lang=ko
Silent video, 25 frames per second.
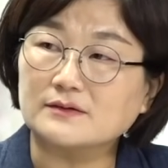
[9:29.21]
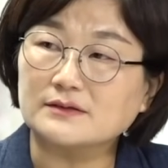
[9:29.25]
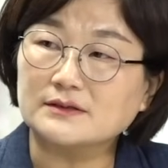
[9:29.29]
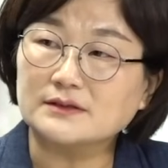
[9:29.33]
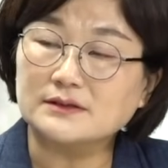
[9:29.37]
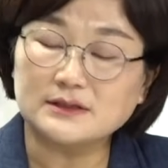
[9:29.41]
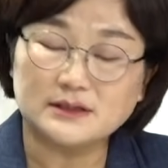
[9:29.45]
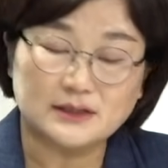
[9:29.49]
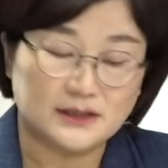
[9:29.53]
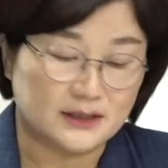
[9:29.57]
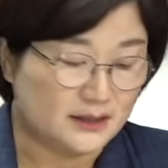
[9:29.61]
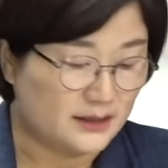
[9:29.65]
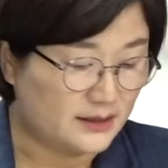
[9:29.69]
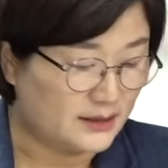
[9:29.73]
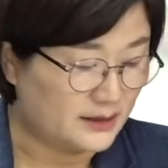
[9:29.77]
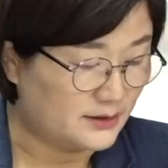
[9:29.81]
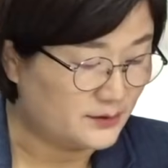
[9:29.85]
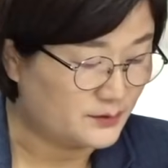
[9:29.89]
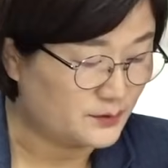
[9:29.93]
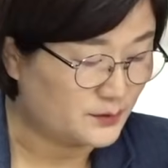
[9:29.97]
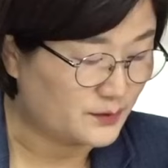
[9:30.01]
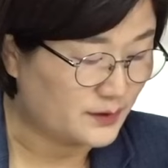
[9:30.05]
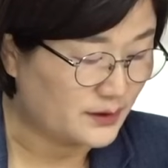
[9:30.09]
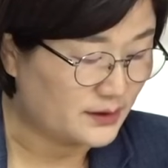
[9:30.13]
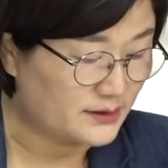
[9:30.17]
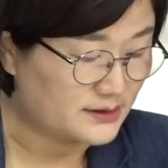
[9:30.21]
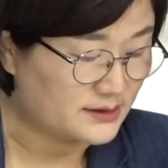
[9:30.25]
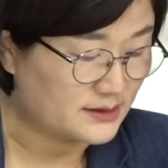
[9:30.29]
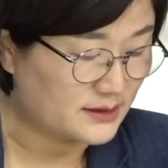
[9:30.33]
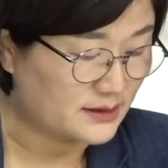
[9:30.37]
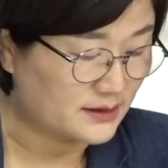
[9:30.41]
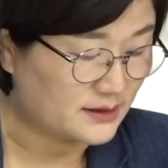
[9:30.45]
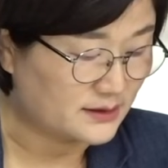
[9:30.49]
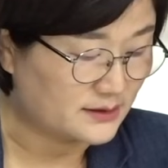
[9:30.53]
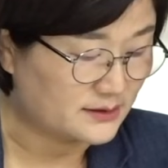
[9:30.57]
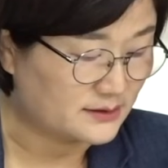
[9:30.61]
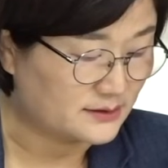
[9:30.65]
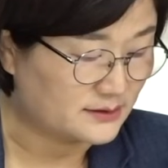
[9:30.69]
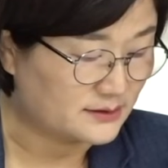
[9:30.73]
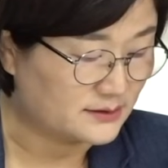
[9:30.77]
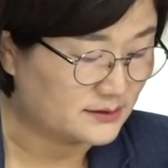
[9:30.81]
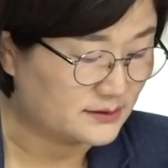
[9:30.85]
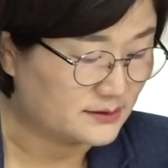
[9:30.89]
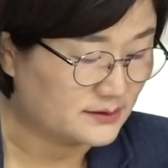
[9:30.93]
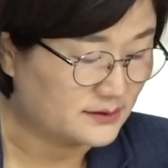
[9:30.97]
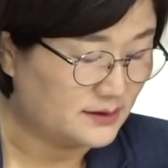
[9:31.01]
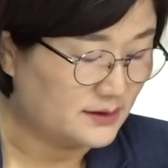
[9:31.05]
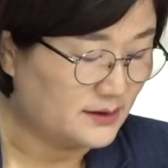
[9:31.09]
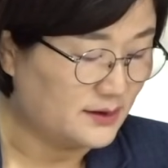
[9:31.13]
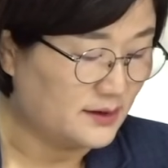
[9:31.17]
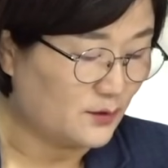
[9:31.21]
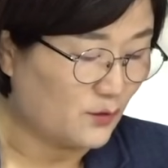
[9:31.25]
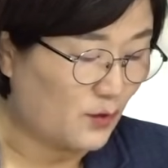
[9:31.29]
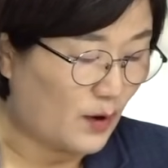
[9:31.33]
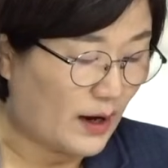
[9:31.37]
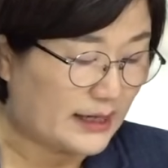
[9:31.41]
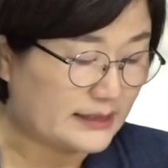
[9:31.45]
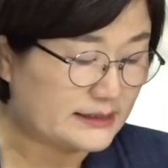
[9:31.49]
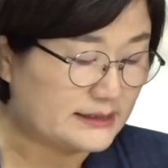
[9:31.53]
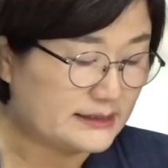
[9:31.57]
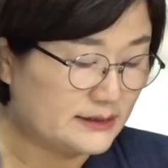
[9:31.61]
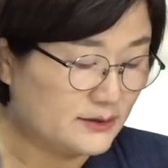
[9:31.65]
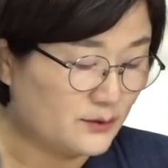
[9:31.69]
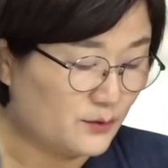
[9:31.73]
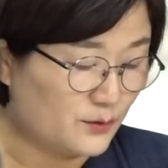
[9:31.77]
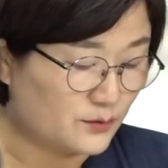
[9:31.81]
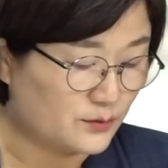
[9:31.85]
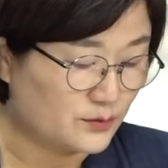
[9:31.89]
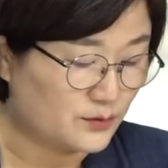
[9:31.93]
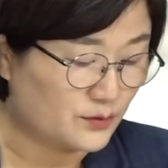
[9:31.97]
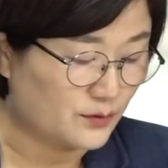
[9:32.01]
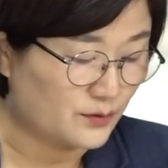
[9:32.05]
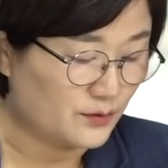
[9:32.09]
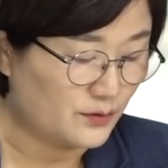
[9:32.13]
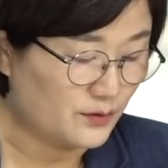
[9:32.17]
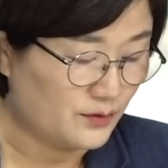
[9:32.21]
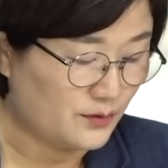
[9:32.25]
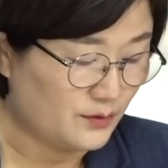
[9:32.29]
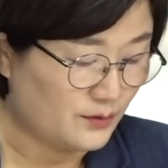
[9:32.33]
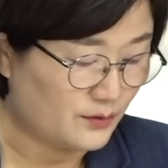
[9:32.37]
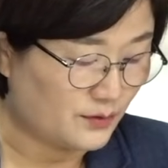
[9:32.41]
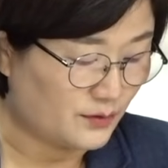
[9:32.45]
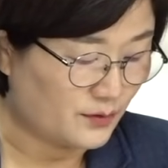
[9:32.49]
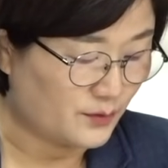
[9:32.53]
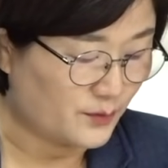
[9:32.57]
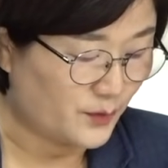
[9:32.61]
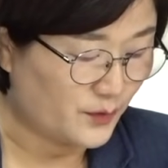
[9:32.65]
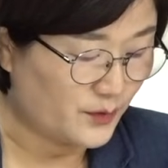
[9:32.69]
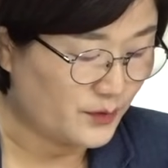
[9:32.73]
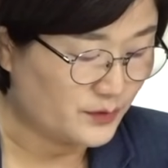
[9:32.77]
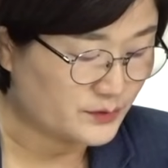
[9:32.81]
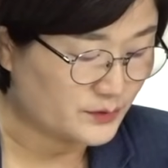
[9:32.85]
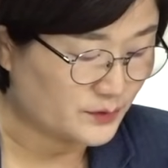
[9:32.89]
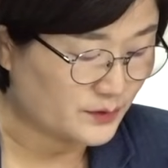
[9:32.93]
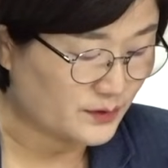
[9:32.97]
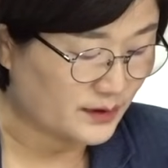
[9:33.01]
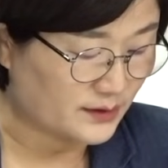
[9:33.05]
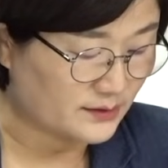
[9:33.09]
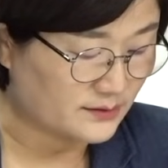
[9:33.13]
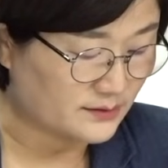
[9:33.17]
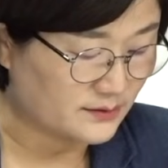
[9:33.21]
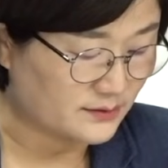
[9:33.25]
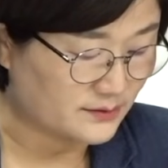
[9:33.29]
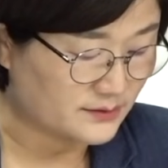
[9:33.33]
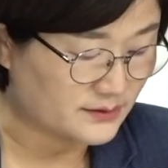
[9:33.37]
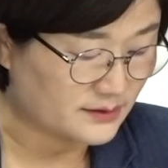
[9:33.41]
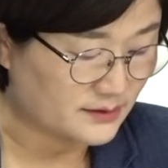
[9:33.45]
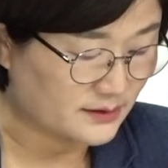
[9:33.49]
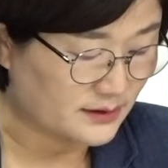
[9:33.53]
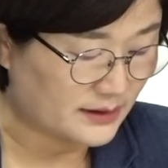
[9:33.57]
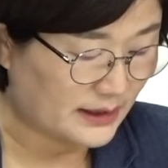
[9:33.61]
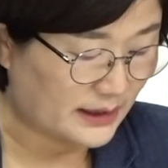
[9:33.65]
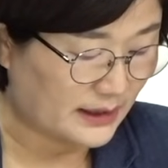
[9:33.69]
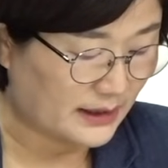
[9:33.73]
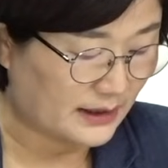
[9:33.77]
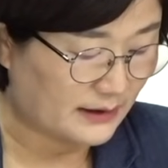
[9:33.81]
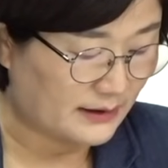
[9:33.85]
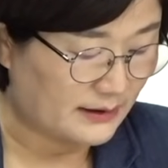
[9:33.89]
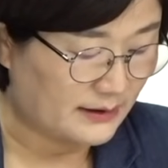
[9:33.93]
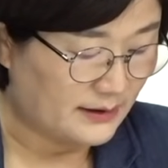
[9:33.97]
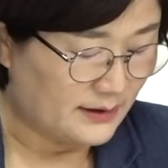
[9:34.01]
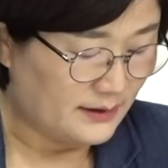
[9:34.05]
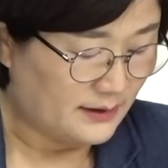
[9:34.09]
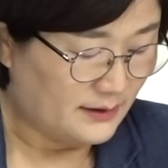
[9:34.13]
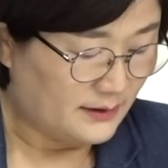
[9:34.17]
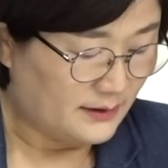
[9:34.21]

거를 일종의 이제 그 과시용으로 어, 보여줬다는 것인데 맞습니다.